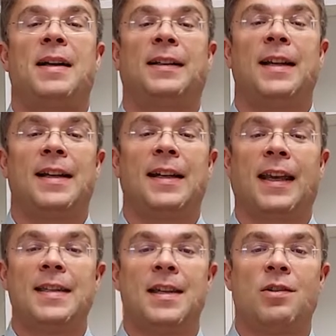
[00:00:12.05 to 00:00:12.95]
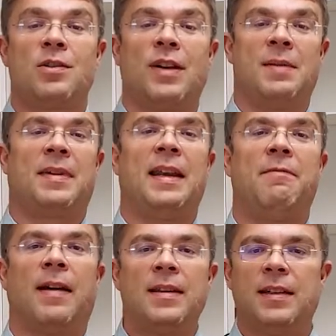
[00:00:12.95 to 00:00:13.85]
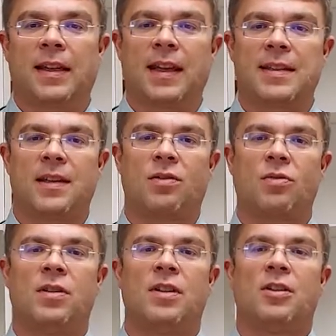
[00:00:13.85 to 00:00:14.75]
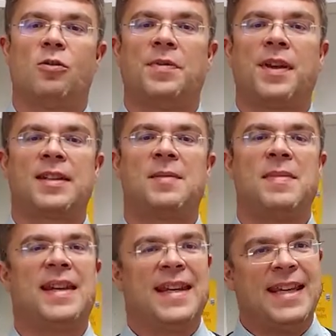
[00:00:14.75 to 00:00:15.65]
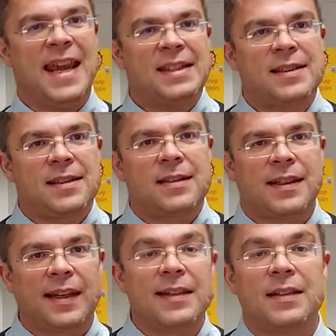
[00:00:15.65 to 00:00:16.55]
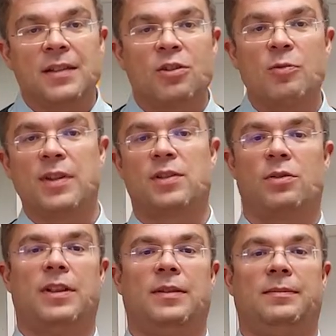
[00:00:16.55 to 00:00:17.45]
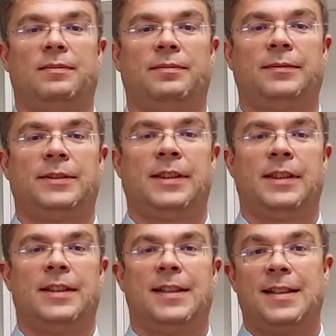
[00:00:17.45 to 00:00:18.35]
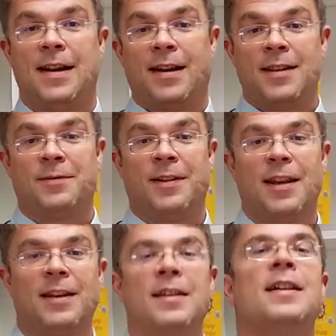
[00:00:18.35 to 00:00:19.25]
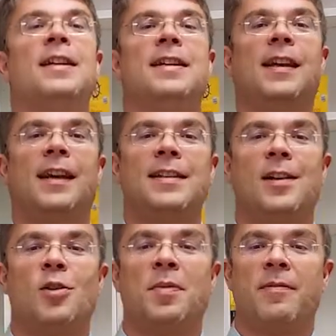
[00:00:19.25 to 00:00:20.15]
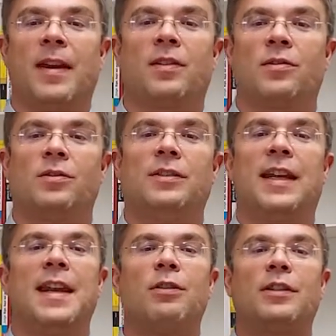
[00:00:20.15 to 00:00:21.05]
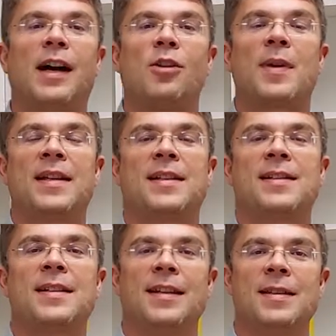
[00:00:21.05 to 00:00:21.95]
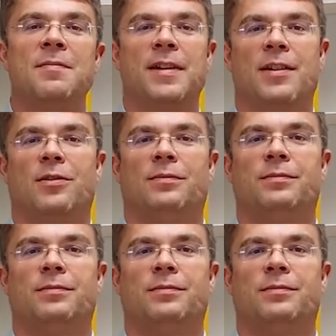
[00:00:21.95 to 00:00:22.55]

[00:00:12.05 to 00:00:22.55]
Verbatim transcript: macht denn ein Risiko zu einem relevanten Risiko, um das ich mich jetzt dringend kümmern sollte? Sie ahnen es vielleicht, die Risikobewertung. Und genau darum geht es jetzt in diesem Video.